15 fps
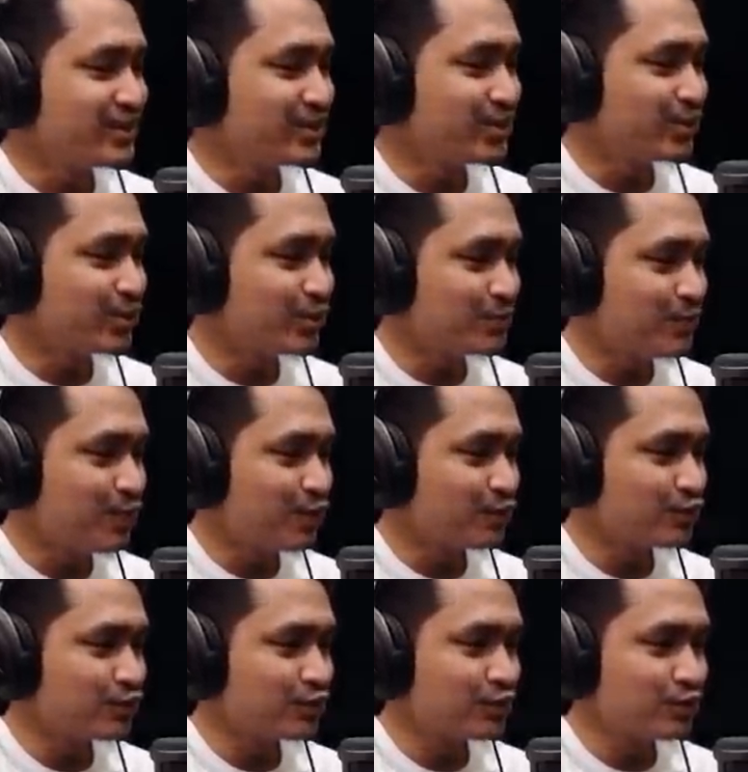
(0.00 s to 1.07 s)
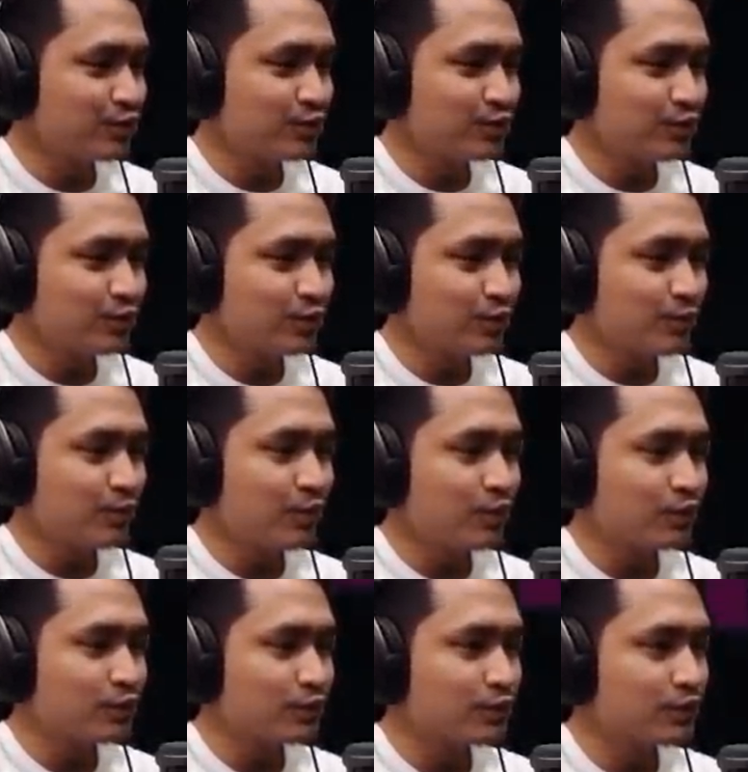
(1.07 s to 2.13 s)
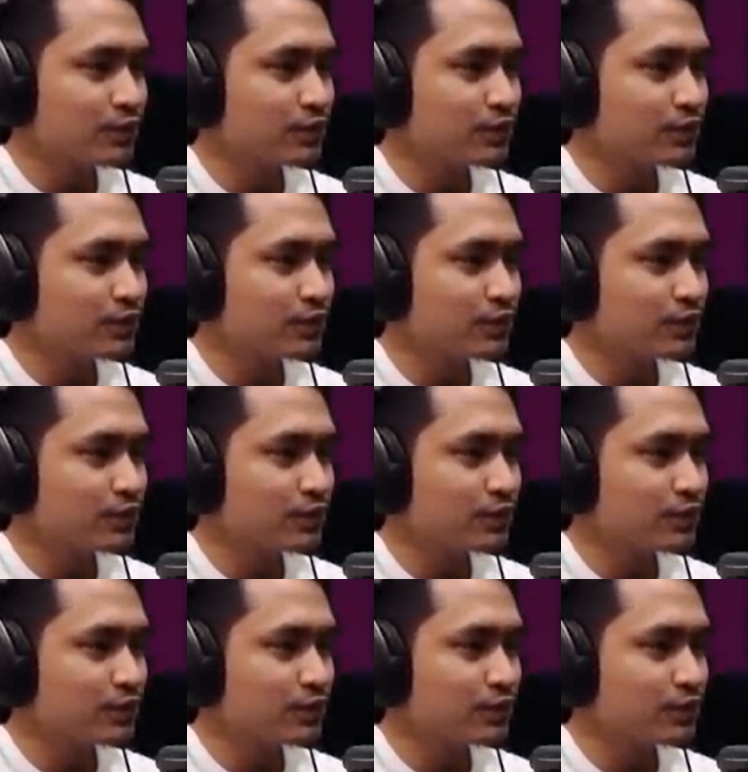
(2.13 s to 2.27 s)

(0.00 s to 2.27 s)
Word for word: cukup bos, cukup bos.